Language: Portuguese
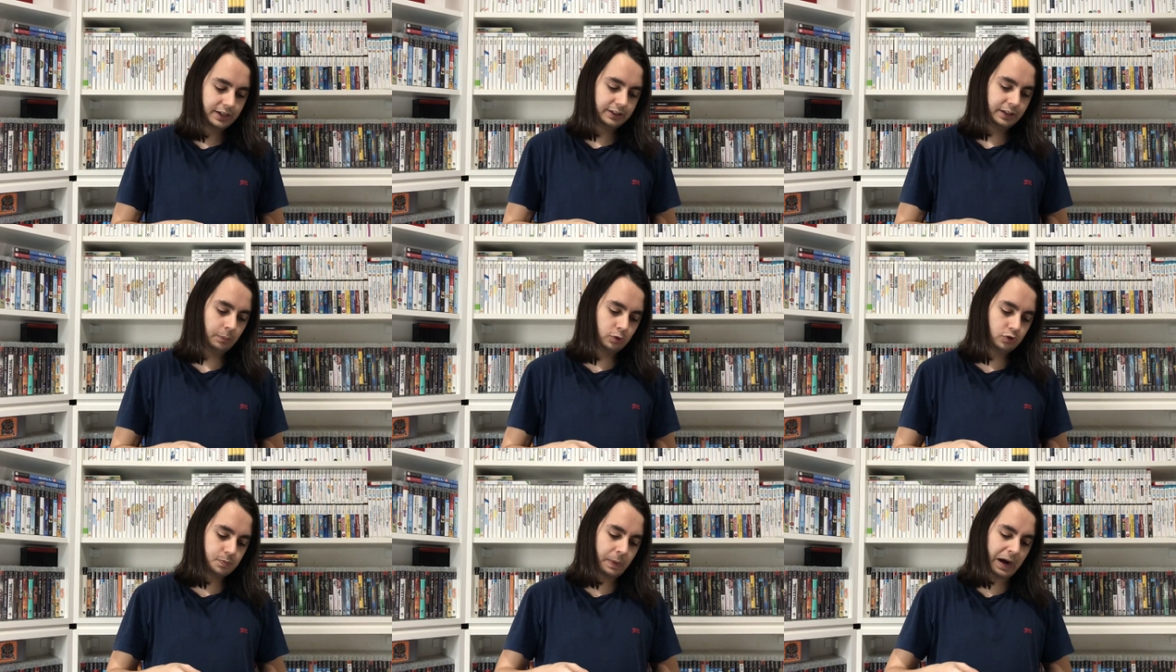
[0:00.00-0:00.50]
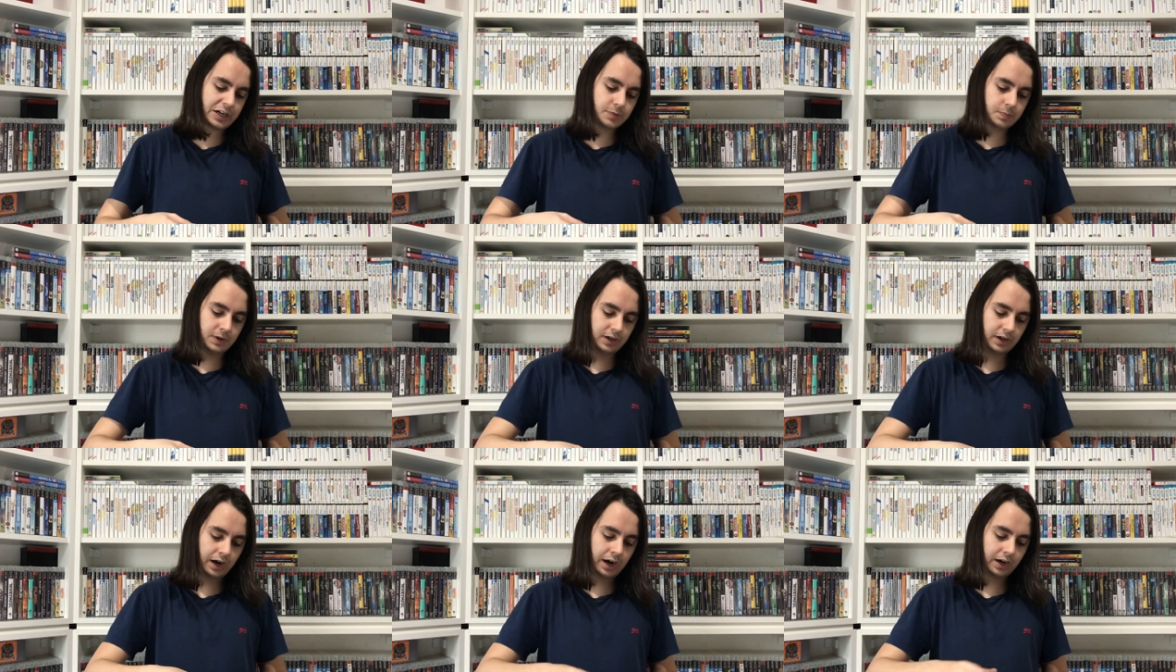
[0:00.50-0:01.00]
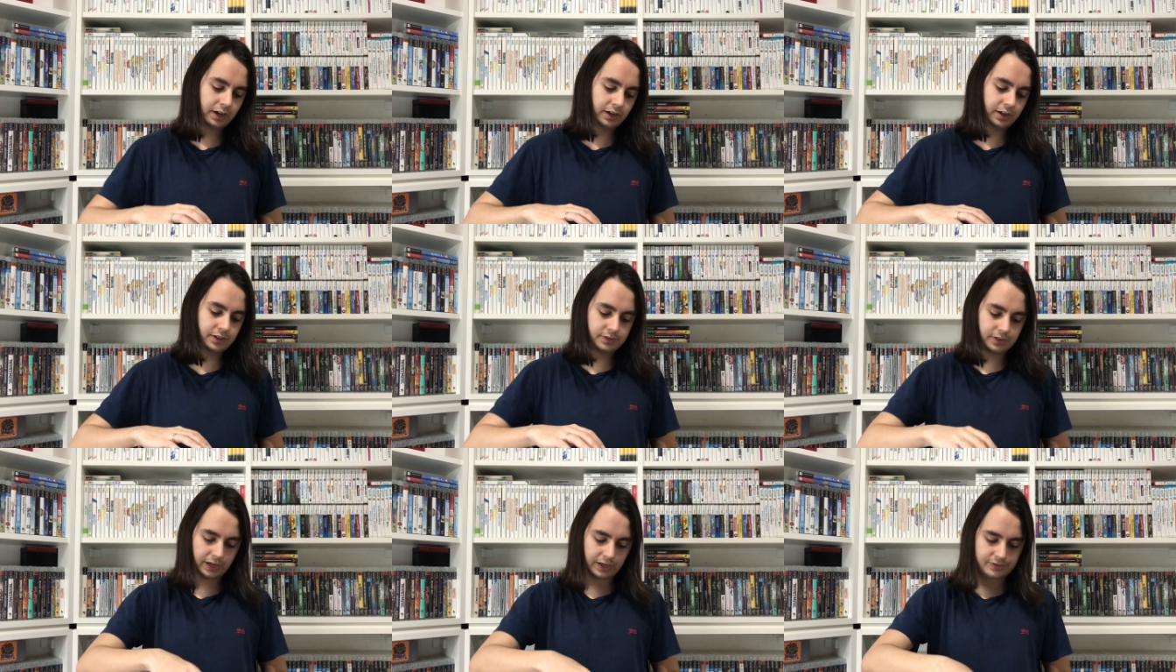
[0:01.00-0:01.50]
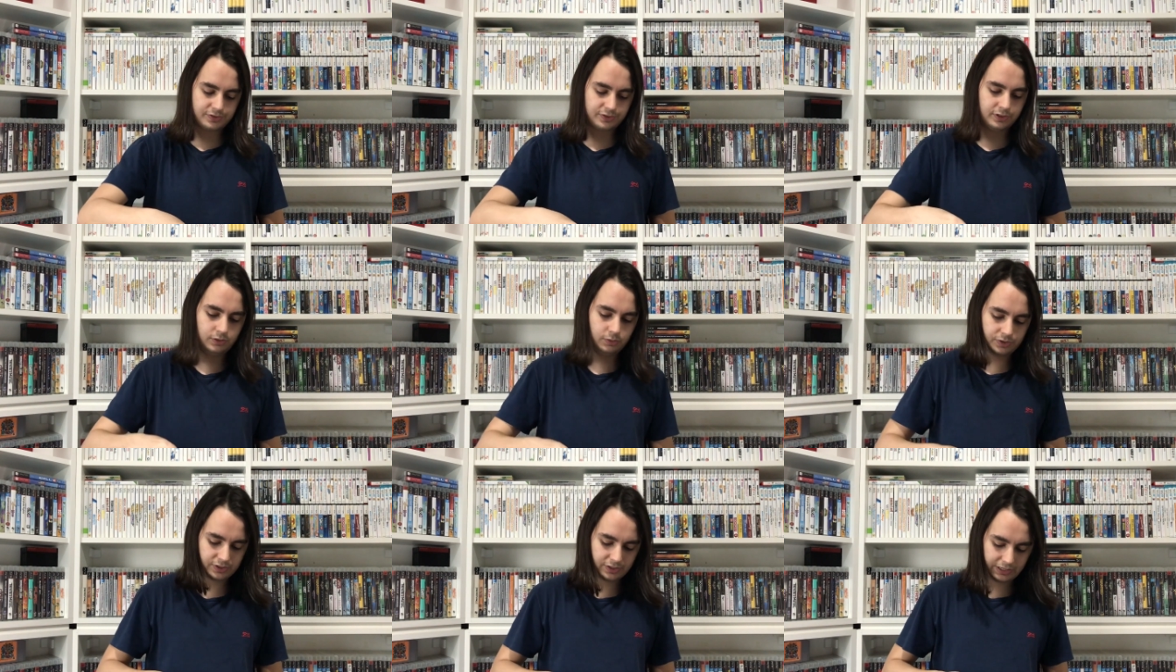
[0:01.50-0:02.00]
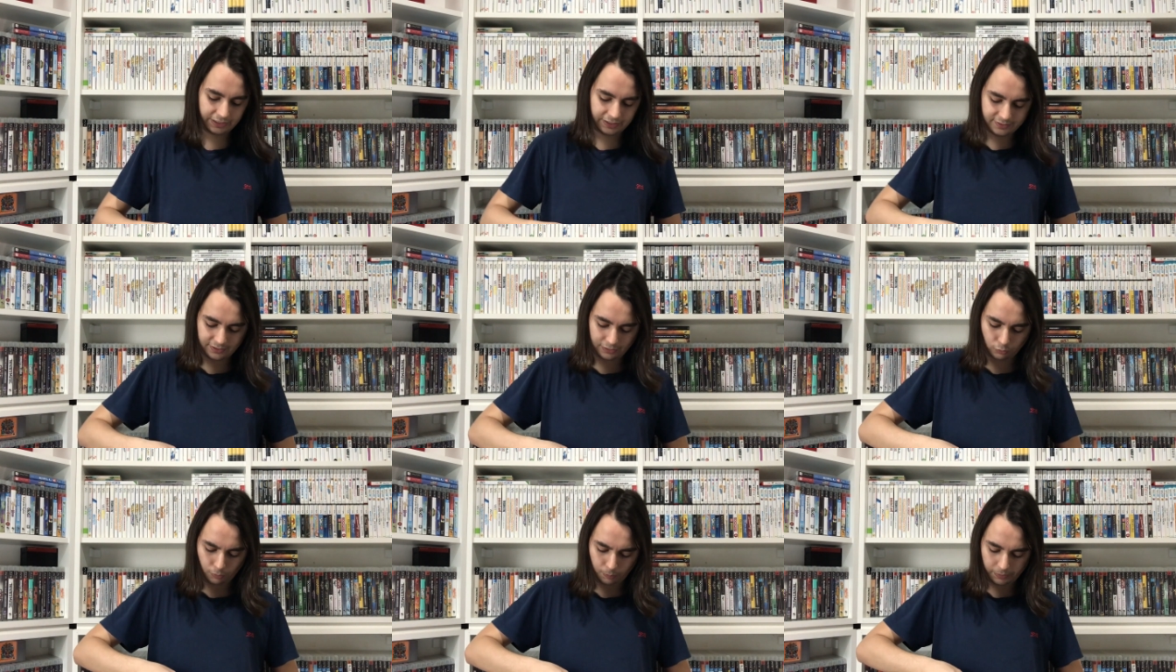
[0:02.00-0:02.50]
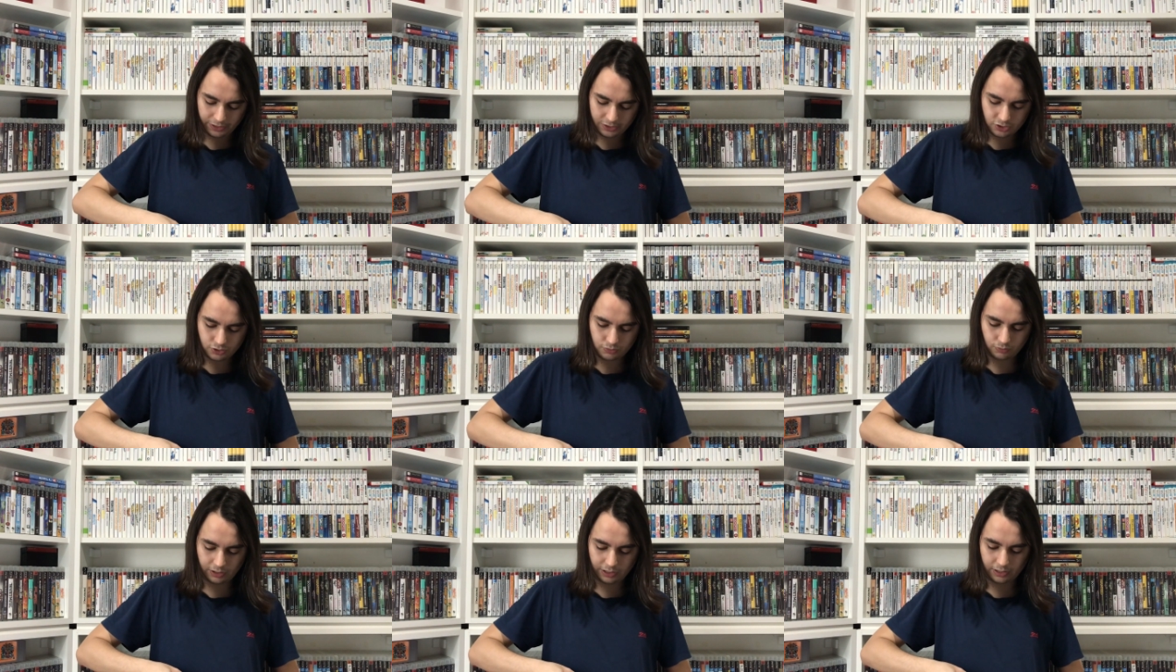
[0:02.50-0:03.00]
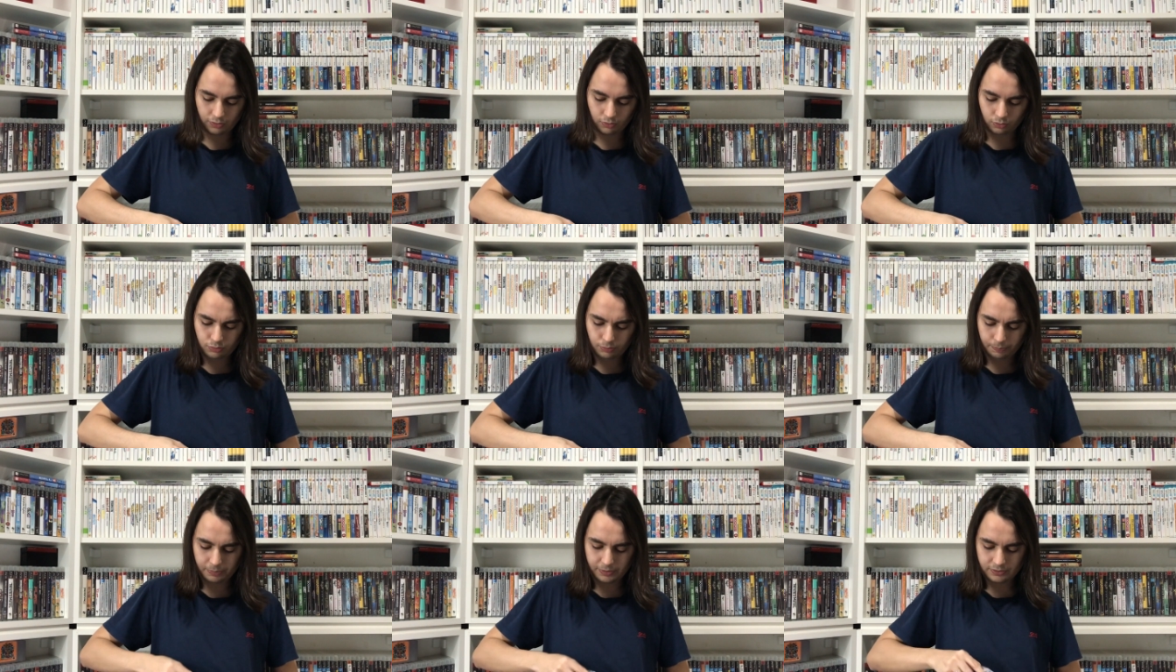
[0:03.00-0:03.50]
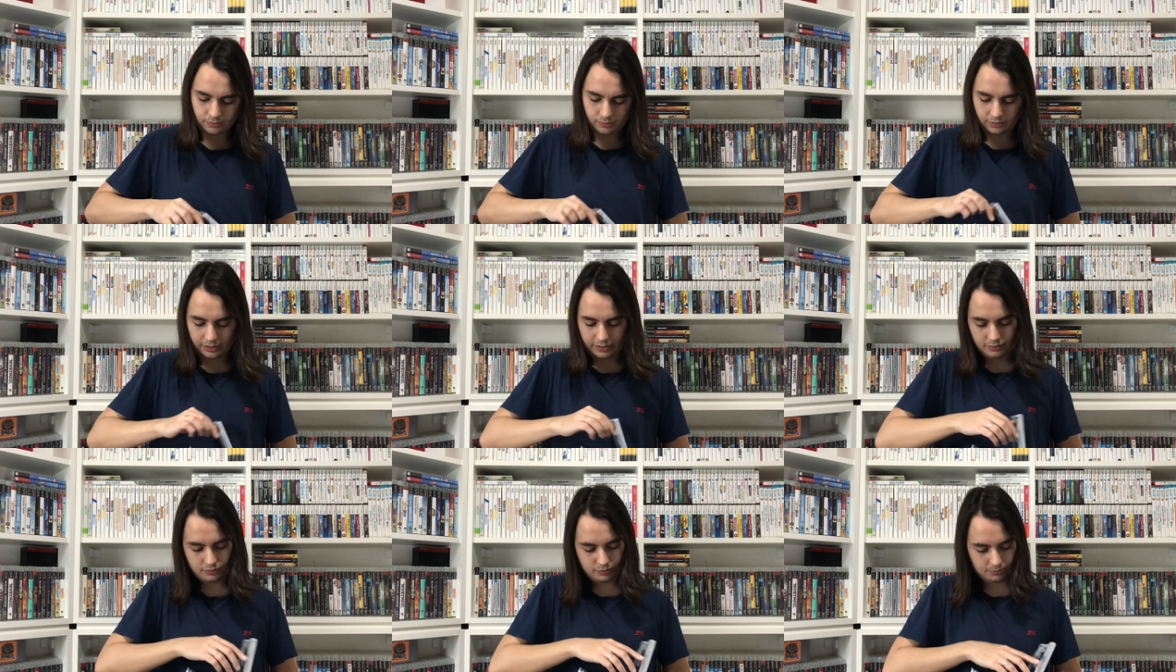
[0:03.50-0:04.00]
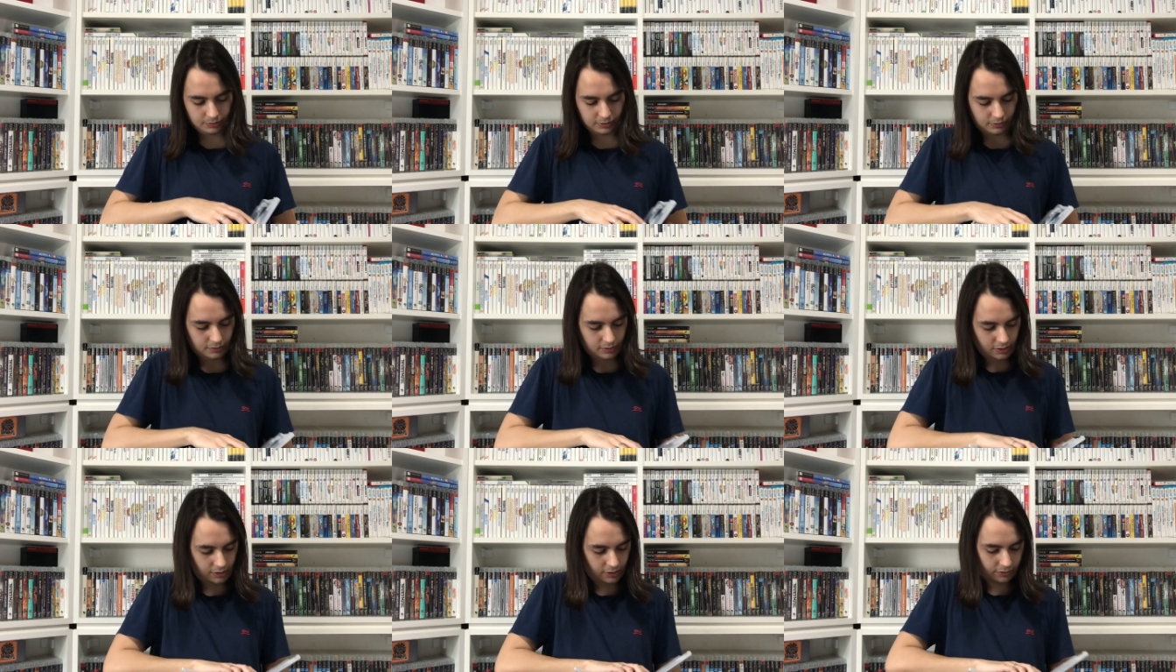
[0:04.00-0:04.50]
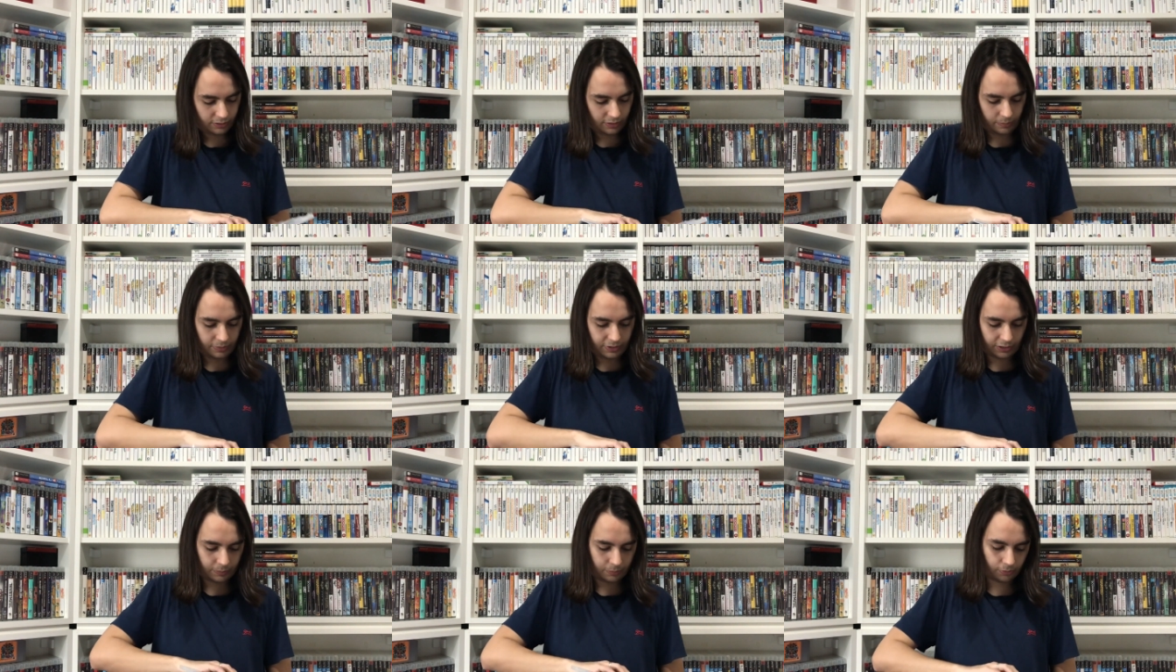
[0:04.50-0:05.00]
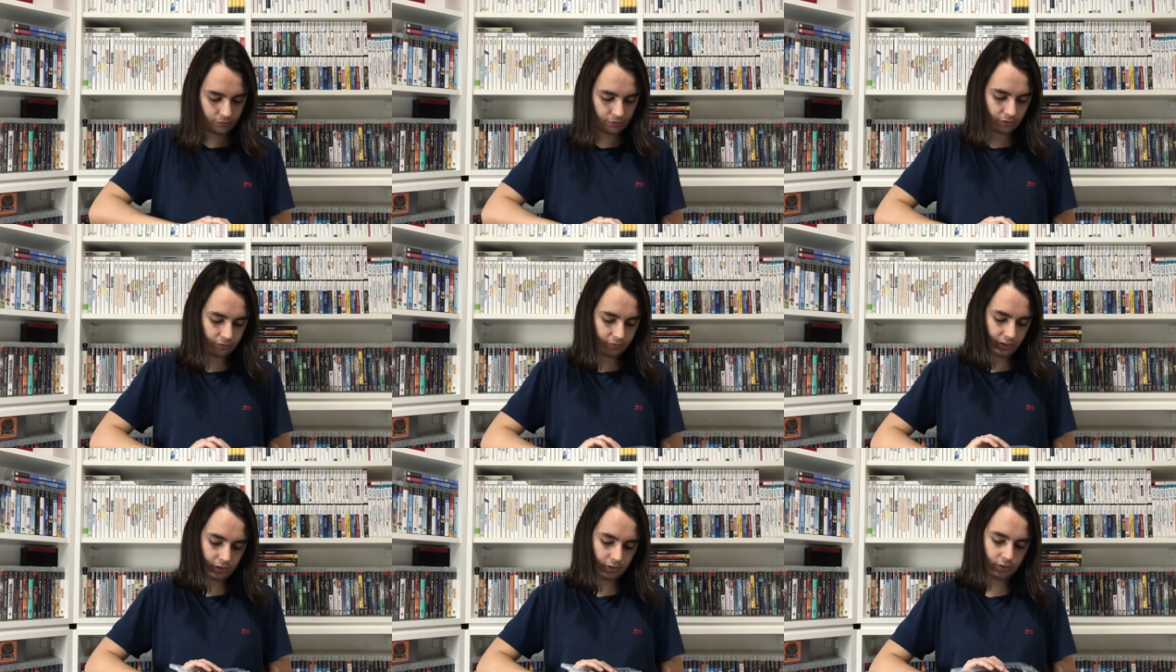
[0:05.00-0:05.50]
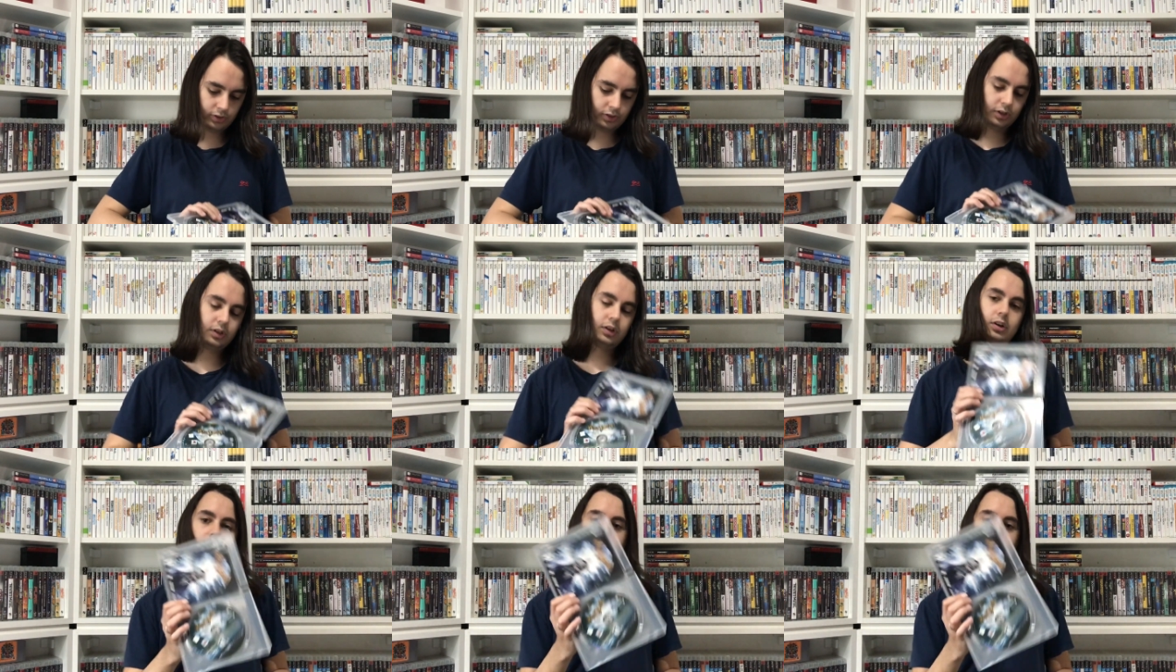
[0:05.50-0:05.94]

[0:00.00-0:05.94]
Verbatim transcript: Temos Batman Arkham Asylum, esse daqui está completinho, cara. Olha o peso que tá isso, mano. Até abrir aqui pra vocês verem, ó.